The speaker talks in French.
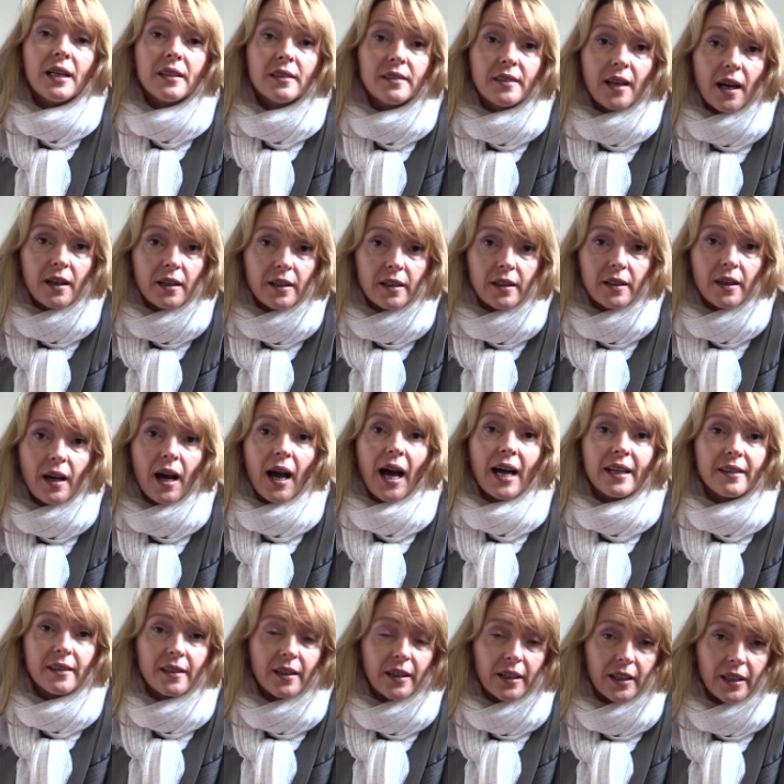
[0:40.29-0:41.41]
d'aller
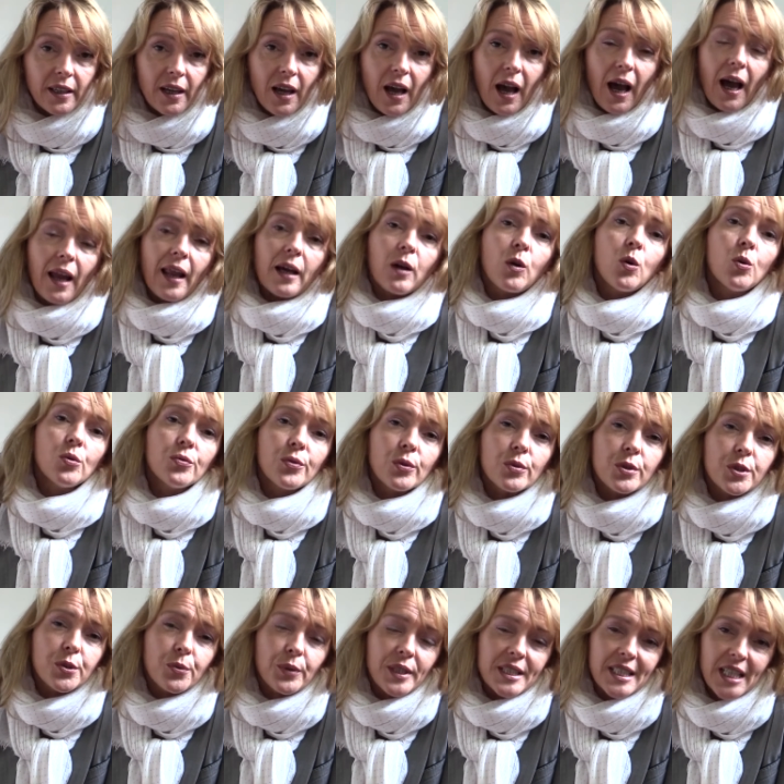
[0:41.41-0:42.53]
adhérer à la
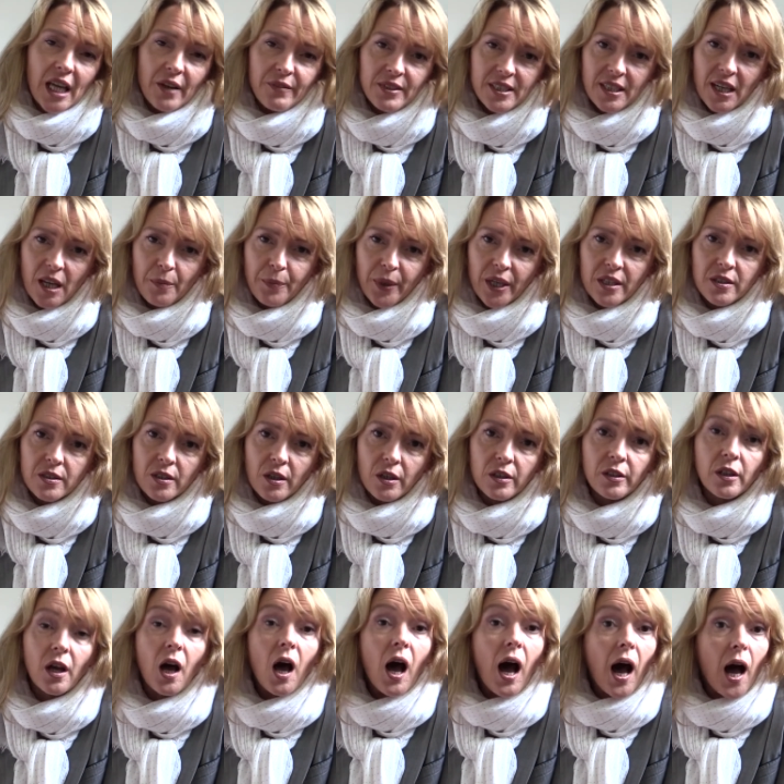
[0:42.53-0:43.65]
convention des services à la
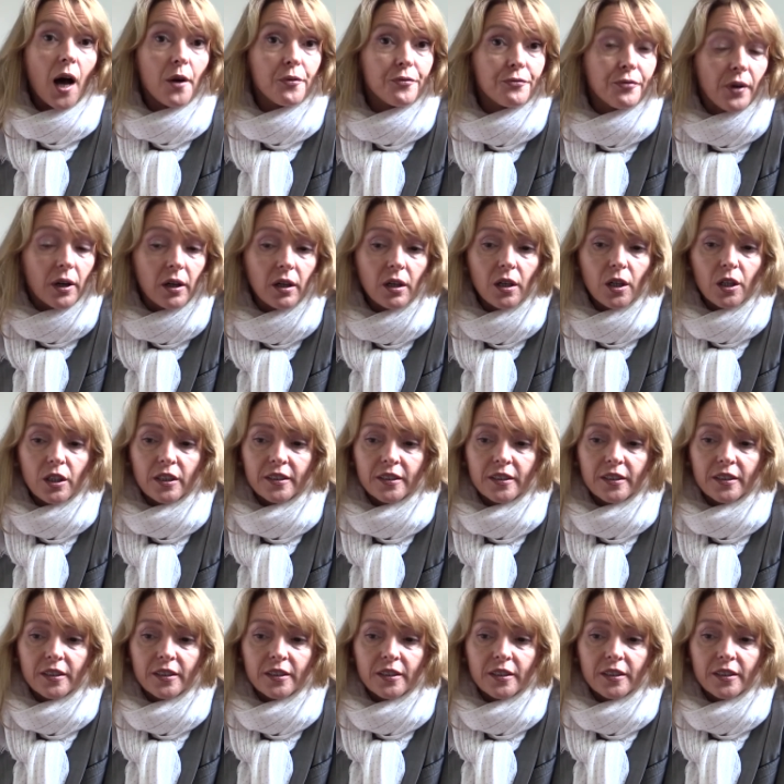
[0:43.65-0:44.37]
personne afin